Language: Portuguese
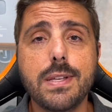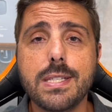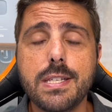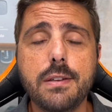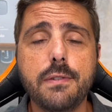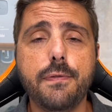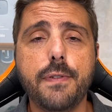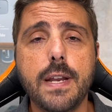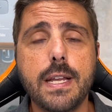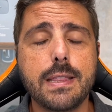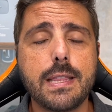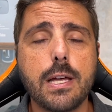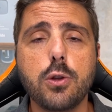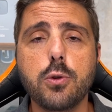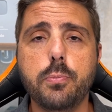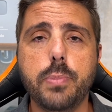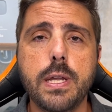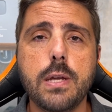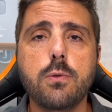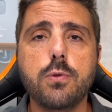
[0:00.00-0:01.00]
se enfrentar no
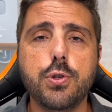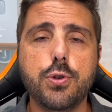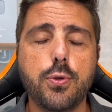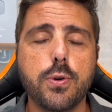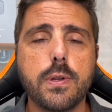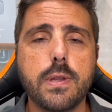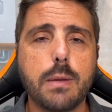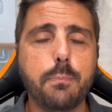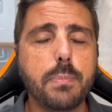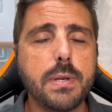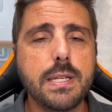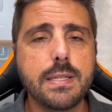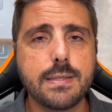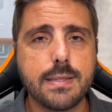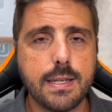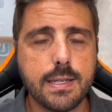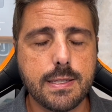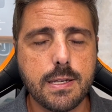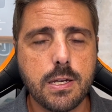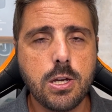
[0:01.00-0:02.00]
brinco de ouro da
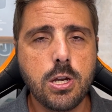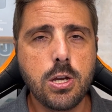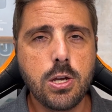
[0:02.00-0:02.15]
Princesa.